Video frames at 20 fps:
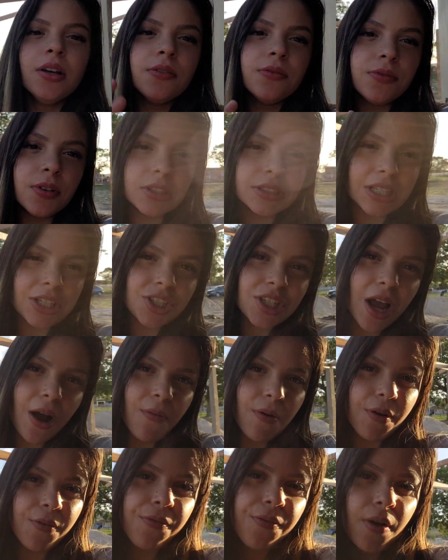Vou deixar
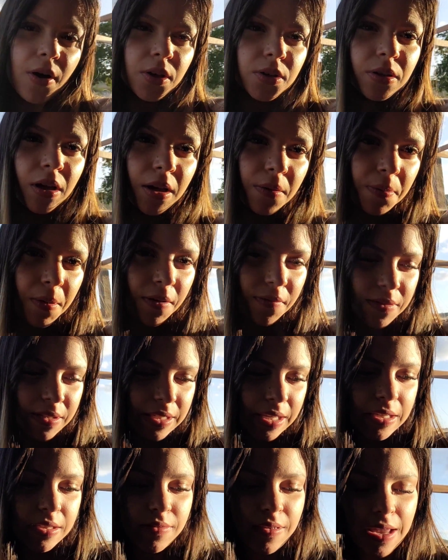uma foto aí pra
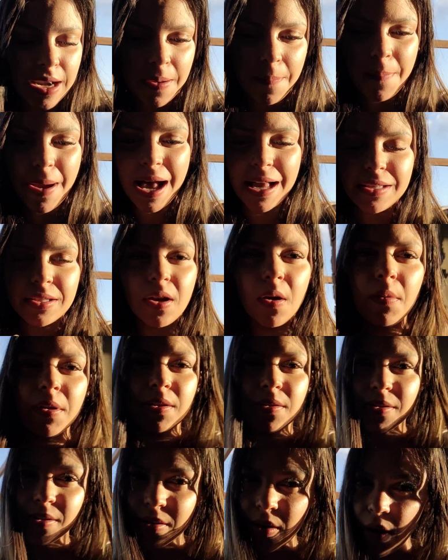vocês verem mais ou
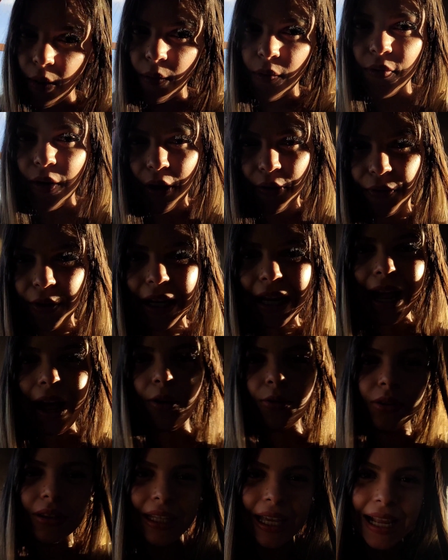menos como vai
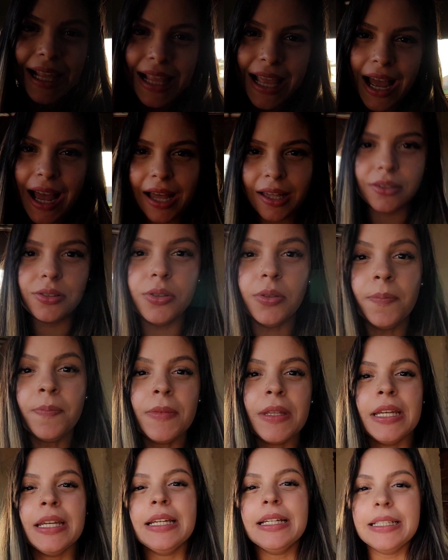ficar o telhado
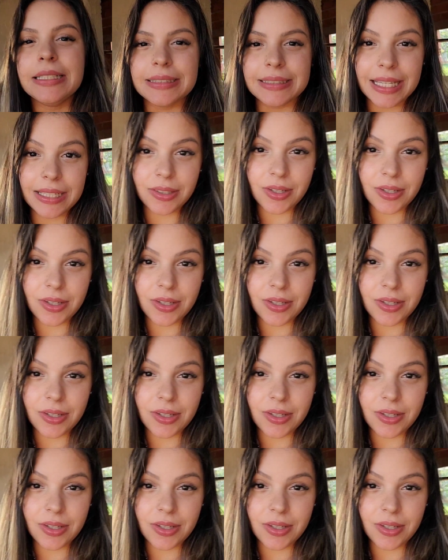da